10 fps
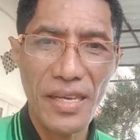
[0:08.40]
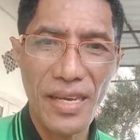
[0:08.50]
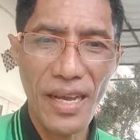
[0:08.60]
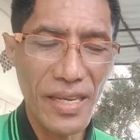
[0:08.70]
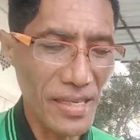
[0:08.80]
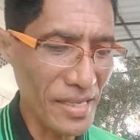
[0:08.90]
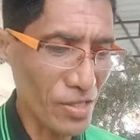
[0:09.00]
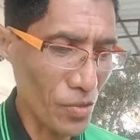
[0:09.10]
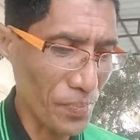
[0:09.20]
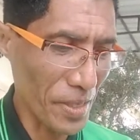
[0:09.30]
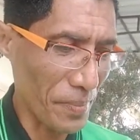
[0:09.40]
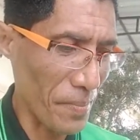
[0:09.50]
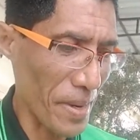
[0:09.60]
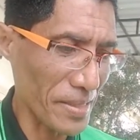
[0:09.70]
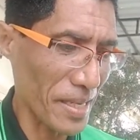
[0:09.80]
Kali ini topik
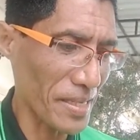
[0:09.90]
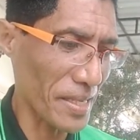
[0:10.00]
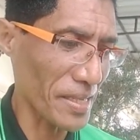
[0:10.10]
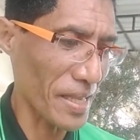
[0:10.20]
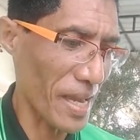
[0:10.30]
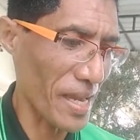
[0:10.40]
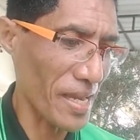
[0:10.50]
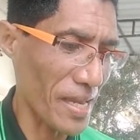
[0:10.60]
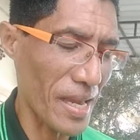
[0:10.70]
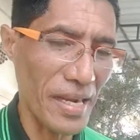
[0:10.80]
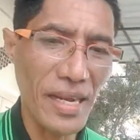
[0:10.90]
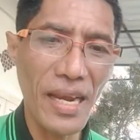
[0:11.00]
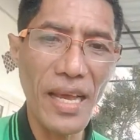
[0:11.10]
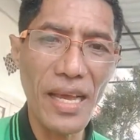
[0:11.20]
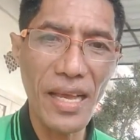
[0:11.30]
pembahasan kita
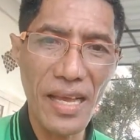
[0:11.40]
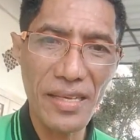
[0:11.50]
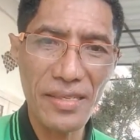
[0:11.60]
adalah